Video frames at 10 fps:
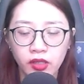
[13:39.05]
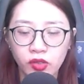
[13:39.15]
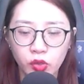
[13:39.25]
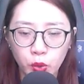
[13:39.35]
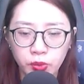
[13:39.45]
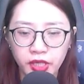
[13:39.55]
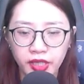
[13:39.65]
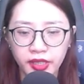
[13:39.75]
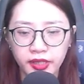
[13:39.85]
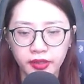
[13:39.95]
Cút
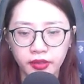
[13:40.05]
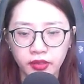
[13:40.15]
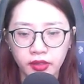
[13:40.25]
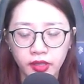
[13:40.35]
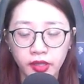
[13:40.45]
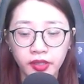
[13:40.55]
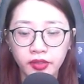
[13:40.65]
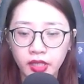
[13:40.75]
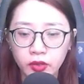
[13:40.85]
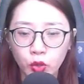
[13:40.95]
đi
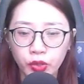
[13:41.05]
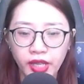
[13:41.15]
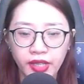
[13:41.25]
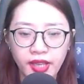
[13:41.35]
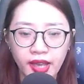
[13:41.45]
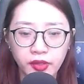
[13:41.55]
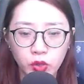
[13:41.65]
Chiếc đuôi nhẹ nhàng